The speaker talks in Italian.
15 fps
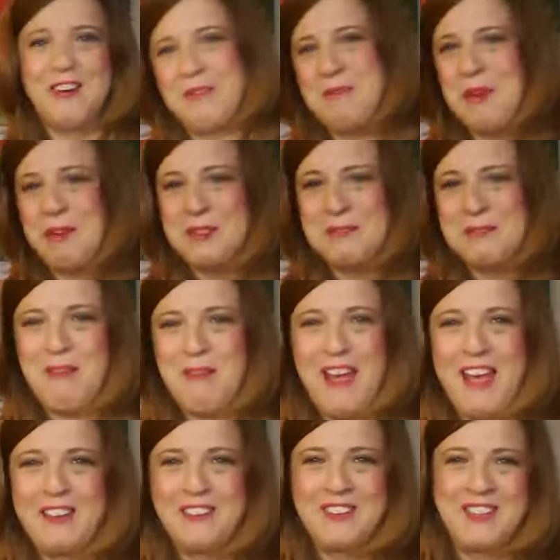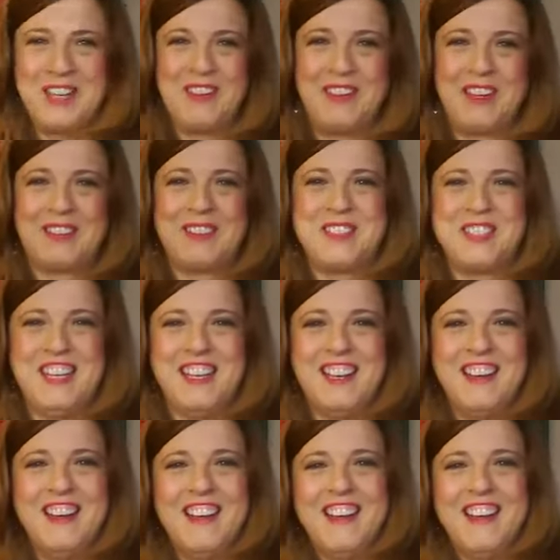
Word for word: o almeno lo spero, mettiamola così.